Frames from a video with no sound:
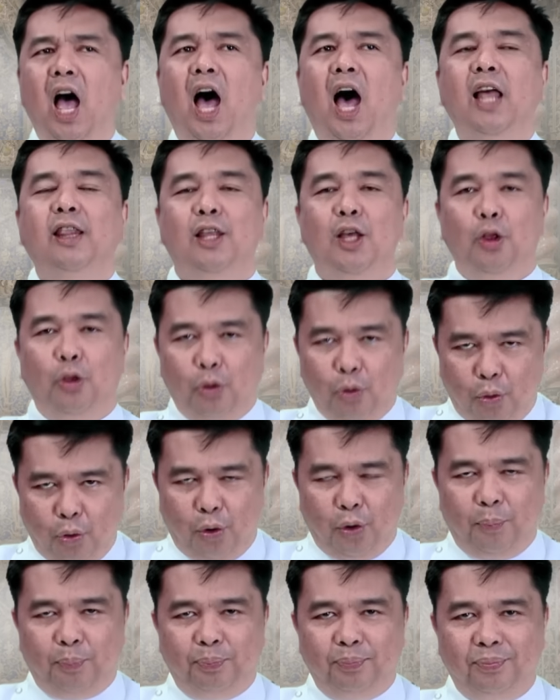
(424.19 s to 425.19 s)
At ito,
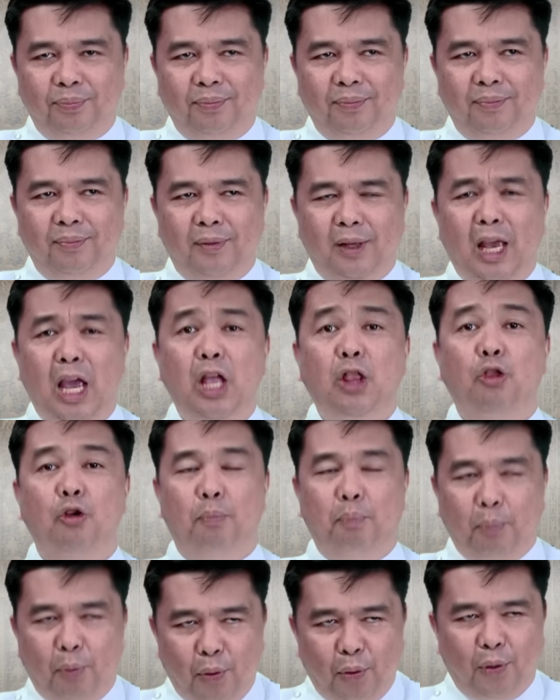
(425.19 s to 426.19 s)
ito
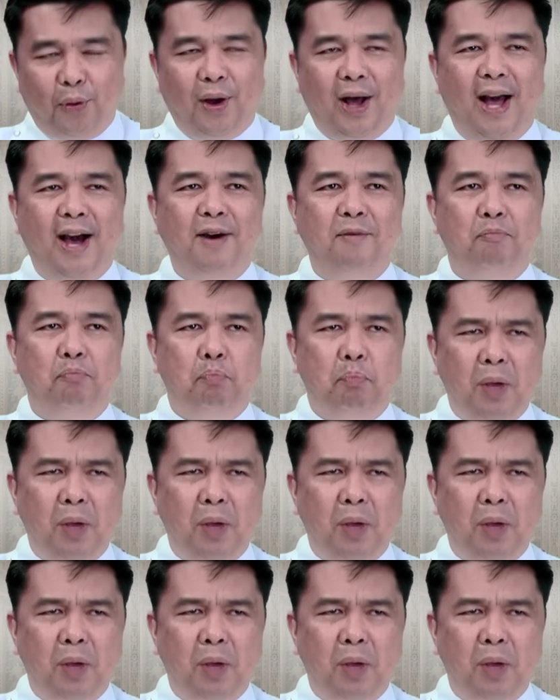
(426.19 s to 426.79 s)
po ang